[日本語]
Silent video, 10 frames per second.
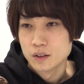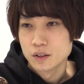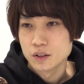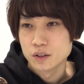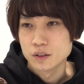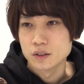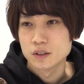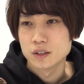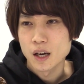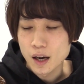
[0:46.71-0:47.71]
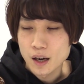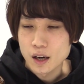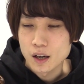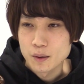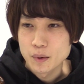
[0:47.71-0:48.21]
す
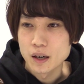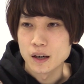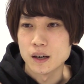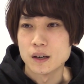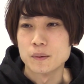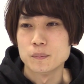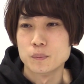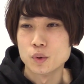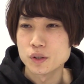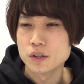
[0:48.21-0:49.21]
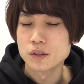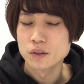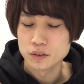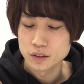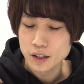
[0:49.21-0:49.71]
が、まあ、ボス
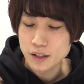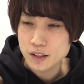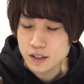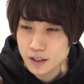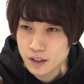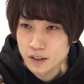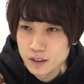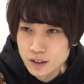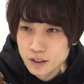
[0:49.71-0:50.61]
の裏ですね。